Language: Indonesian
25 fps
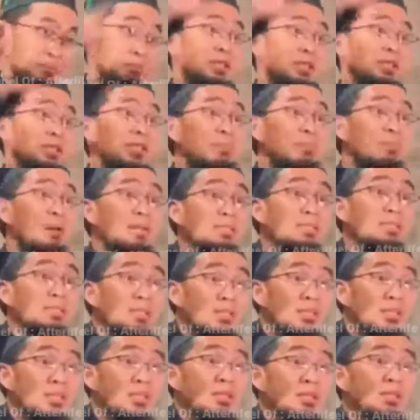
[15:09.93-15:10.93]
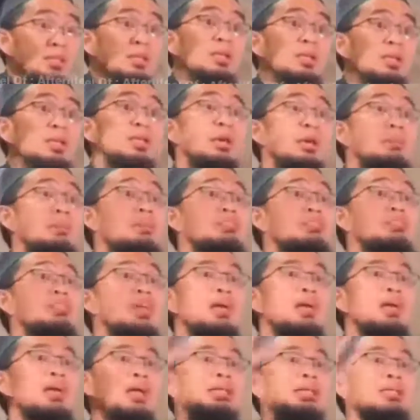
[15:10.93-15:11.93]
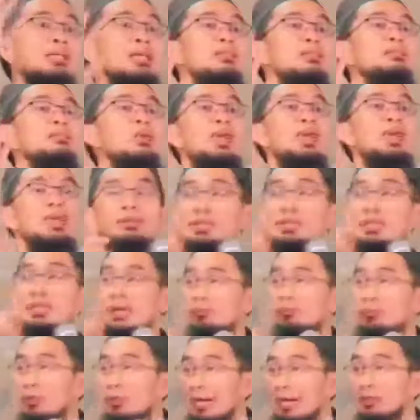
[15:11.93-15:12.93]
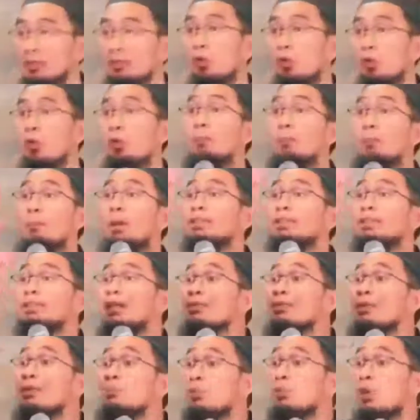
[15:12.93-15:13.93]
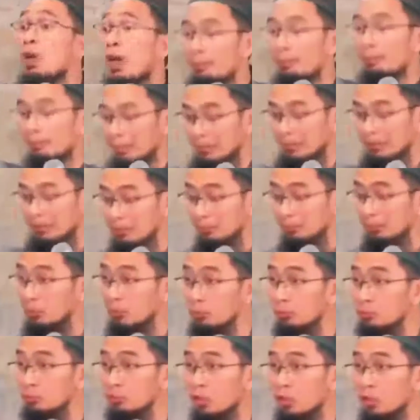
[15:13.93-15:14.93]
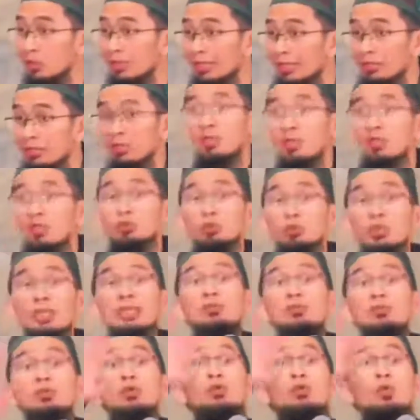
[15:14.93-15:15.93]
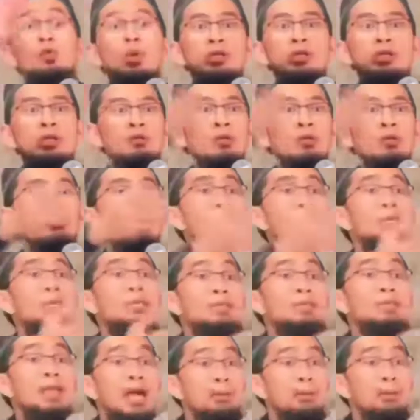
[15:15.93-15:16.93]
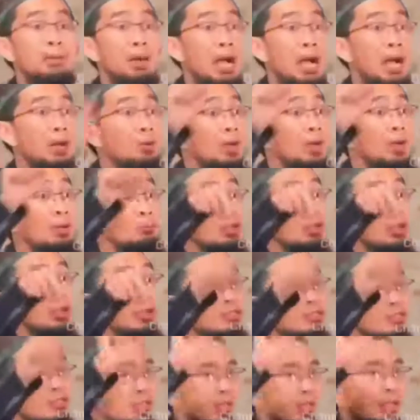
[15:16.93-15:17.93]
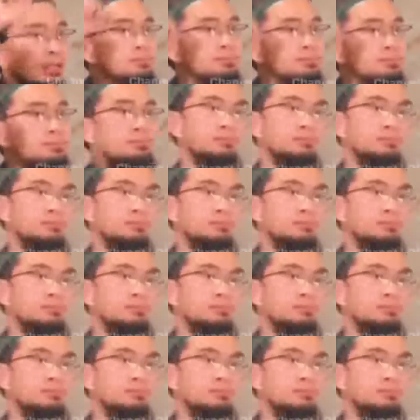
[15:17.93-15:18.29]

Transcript: Berita baiknya, Nabi Zakaria sholat dikabulkan umat Nabi Muhammad sebelum sholat sudah ditunggu oleh Allah. Mau minta apa? Aku kabulkan sekarang.